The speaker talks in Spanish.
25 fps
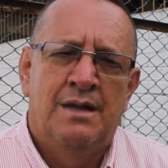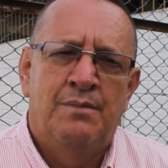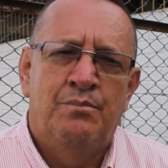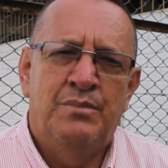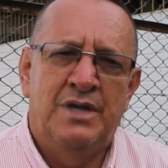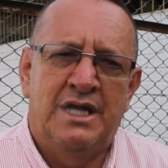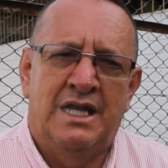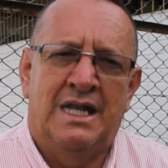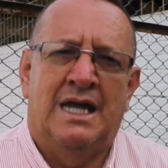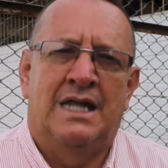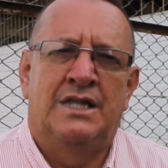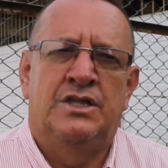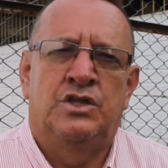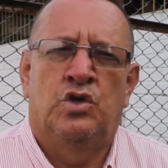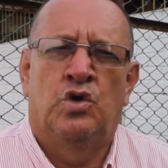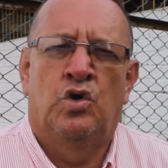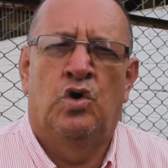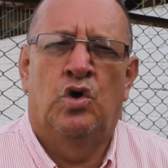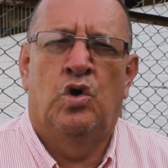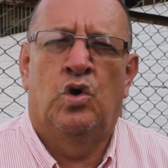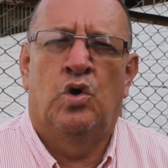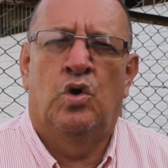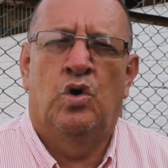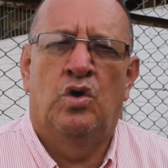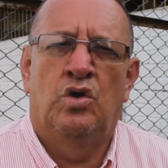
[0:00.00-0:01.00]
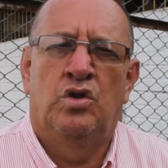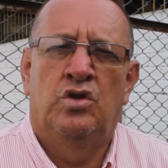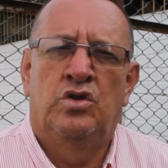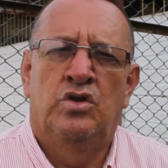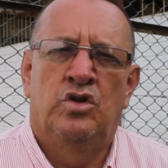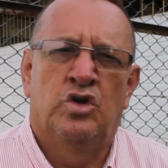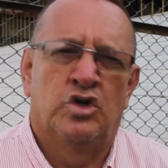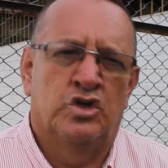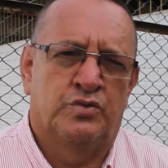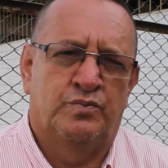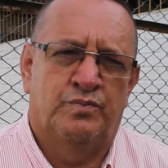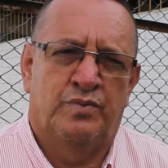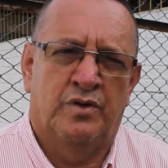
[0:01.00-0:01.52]
mirando
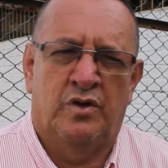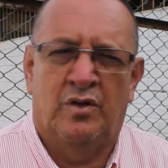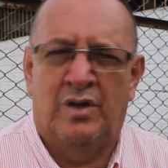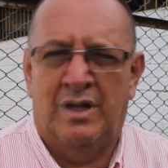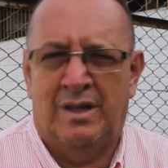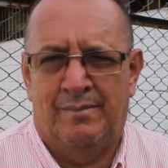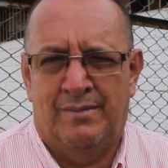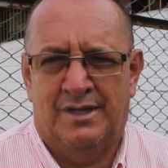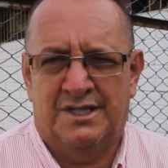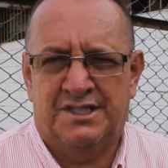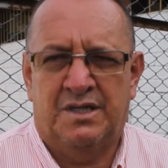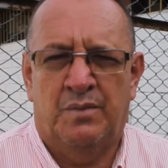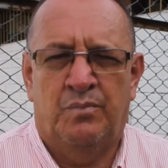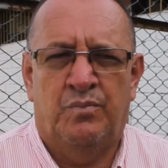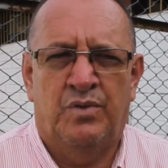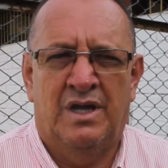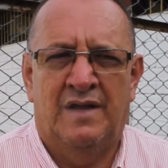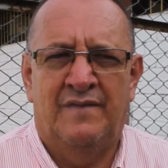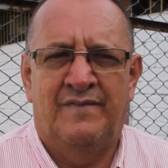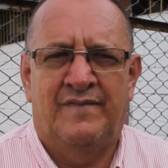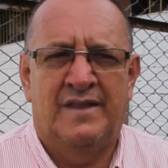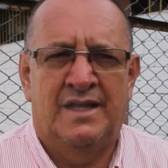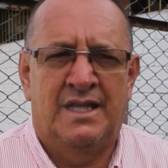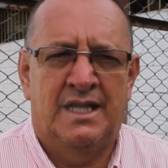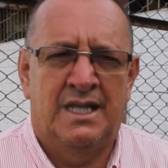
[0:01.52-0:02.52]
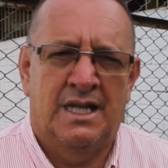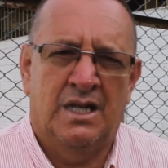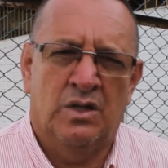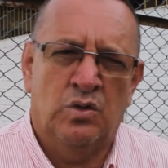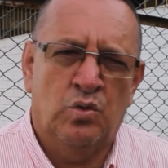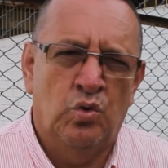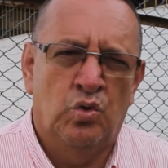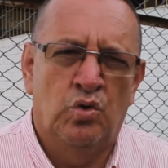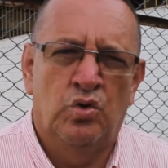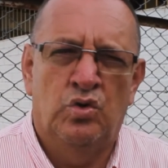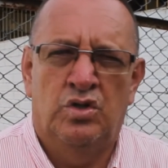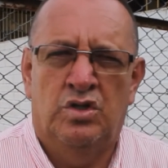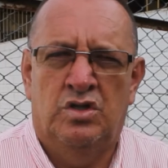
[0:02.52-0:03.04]
los problemas que pueden tener
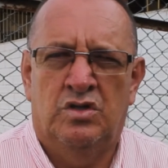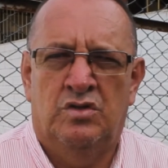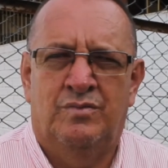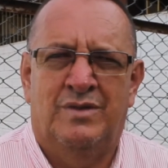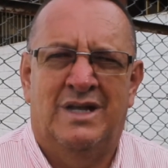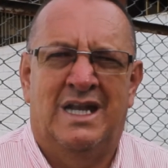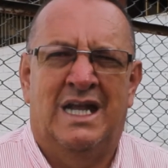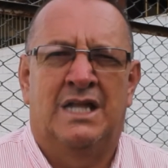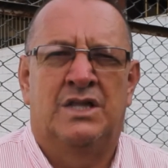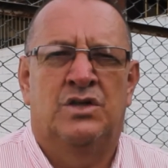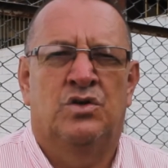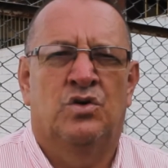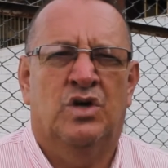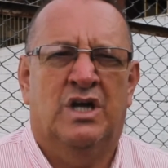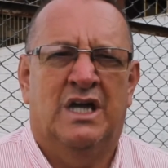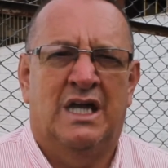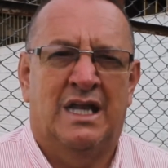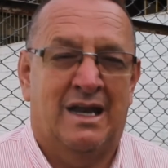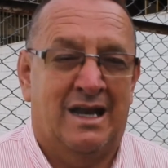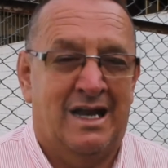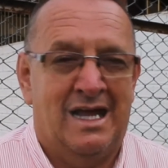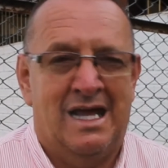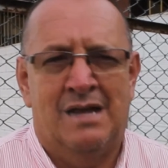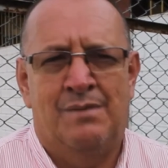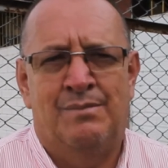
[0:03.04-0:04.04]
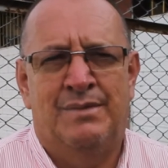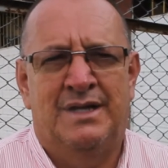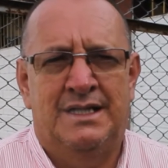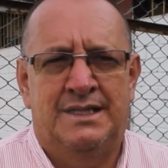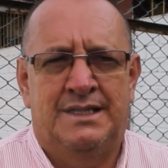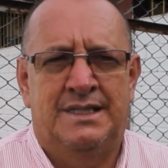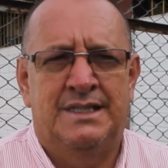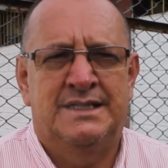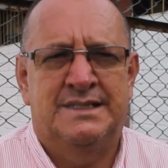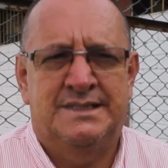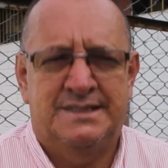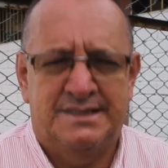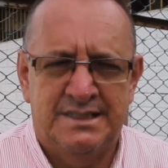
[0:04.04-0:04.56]
algunos, mirando que
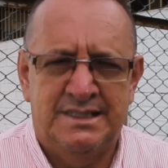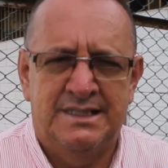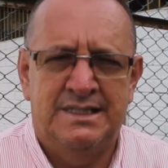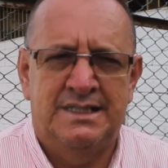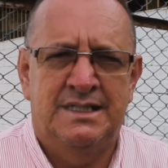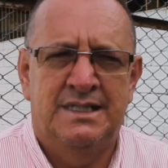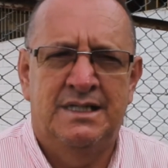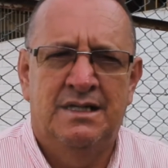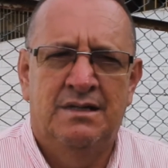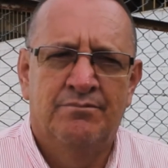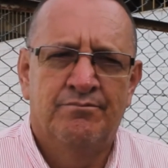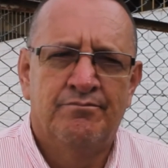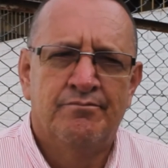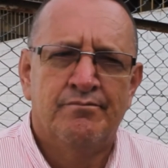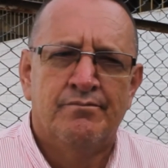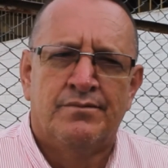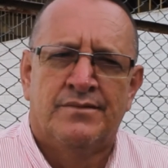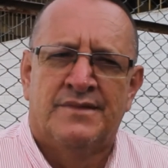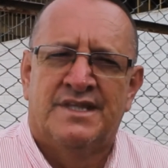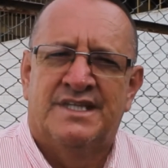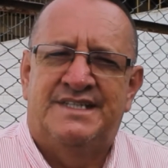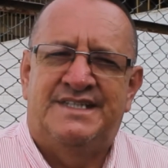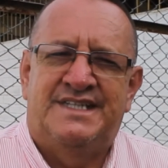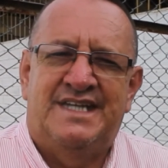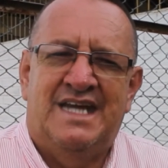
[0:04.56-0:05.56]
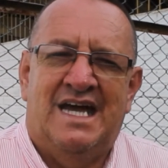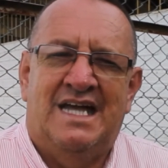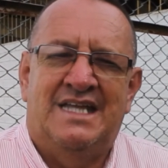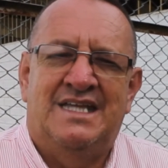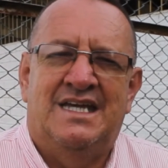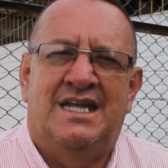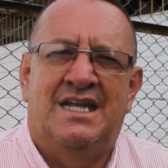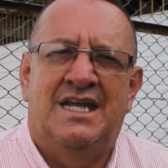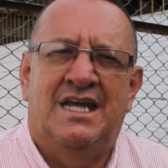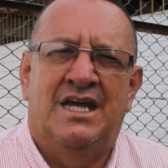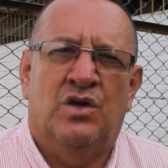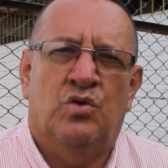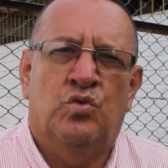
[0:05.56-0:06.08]
realmente sí se
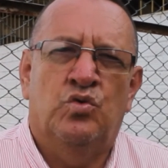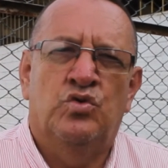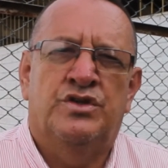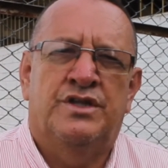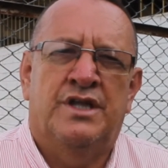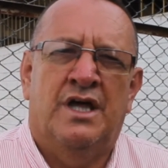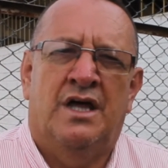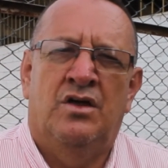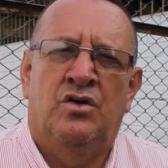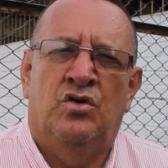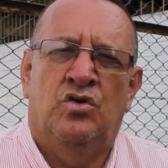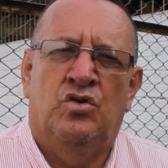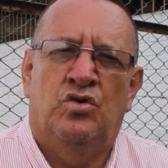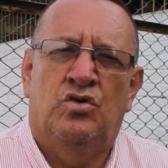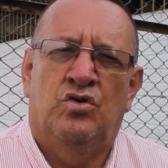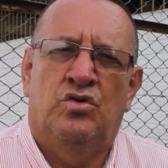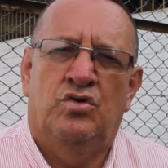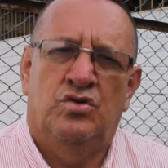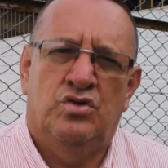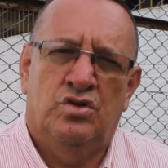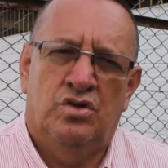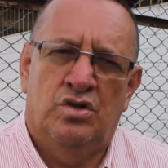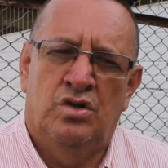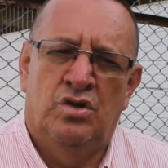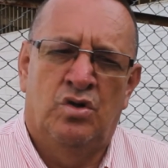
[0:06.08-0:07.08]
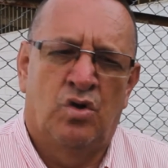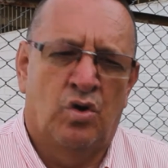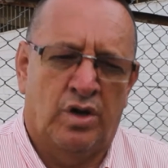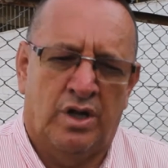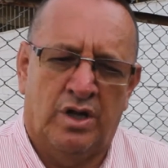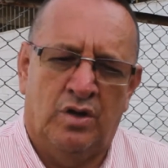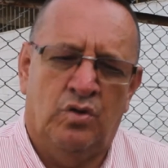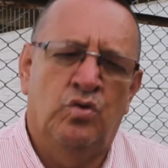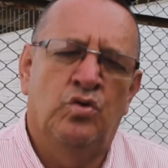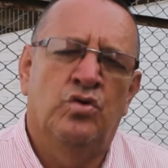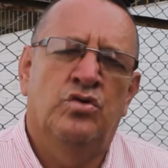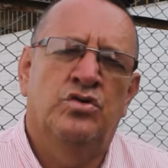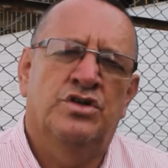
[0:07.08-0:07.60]
hayan ejecutado los
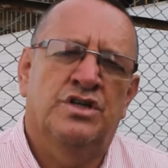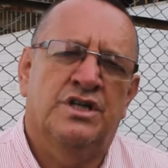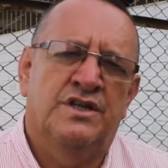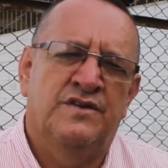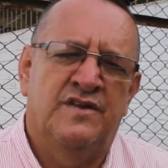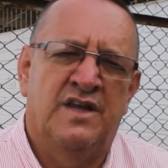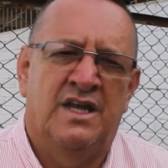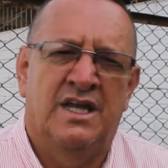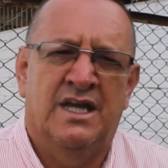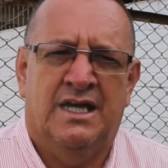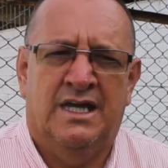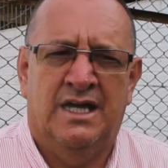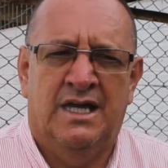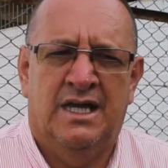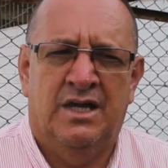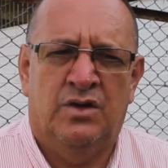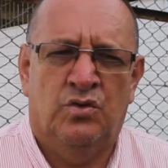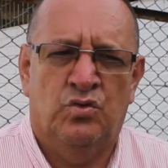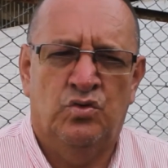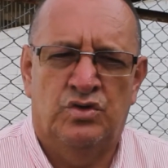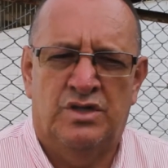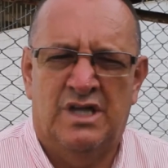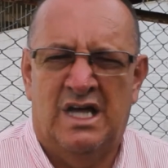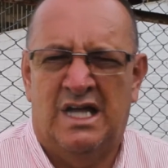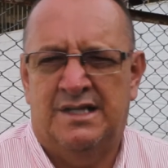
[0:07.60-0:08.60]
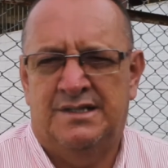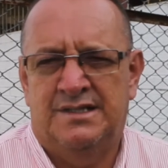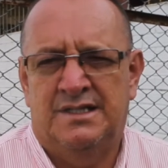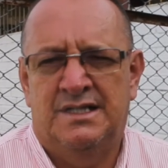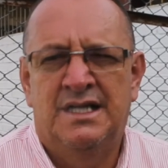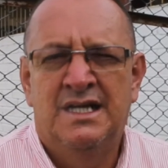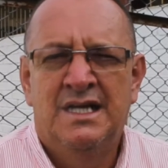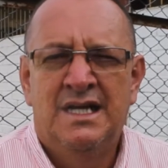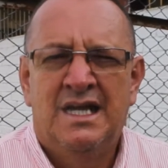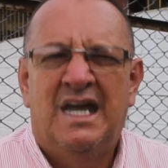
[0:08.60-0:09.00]
recursos que tienen que ejecutarse,